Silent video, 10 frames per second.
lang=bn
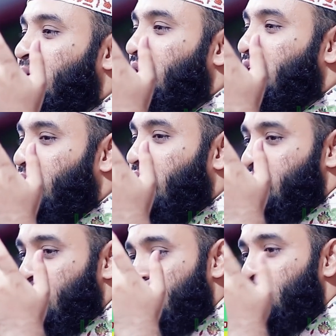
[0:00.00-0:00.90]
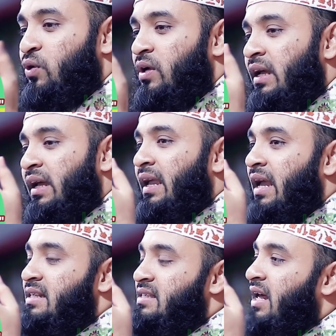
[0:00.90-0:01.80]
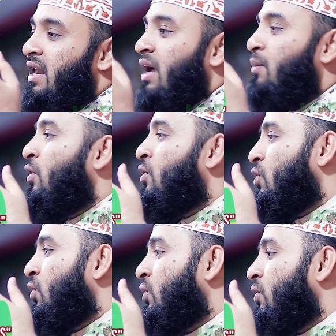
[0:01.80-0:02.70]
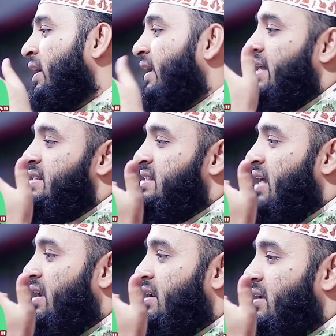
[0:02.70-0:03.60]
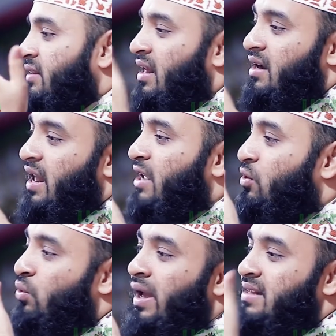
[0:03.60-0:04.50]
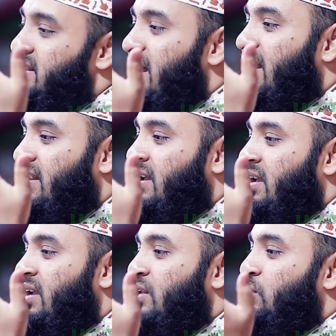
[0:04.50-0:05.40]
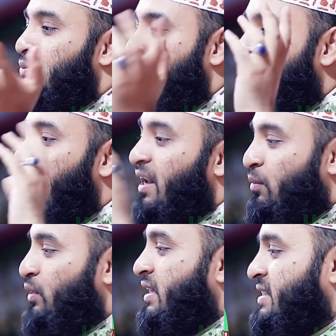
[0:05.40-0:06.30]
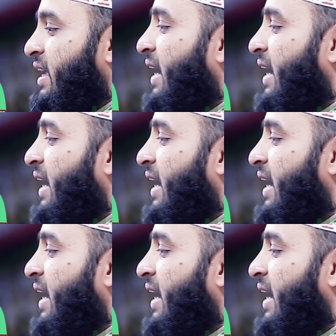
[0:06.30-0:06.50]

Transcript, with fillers: কথা বলতে পারেন যে হুজুর ক্যান্সার এমন রোগ এই ক্যান্সার তার নাই কোনো অ্যান্সার কিন্তু বিজ্ঞানীরা বলতেছে